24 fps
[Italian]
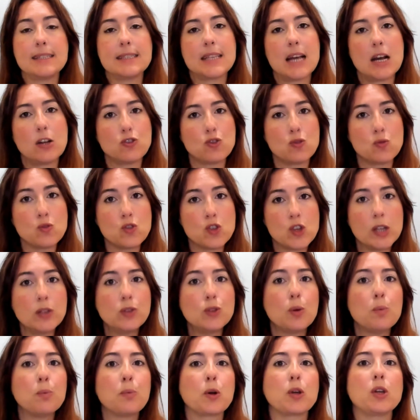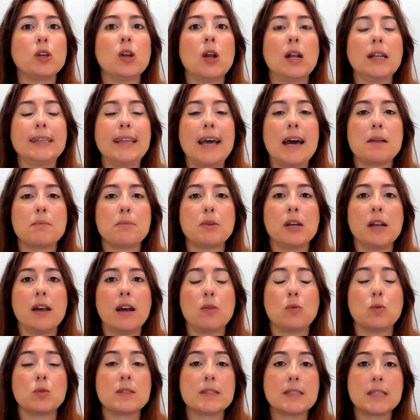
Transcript: sta giungendo un pochino al termine a Wall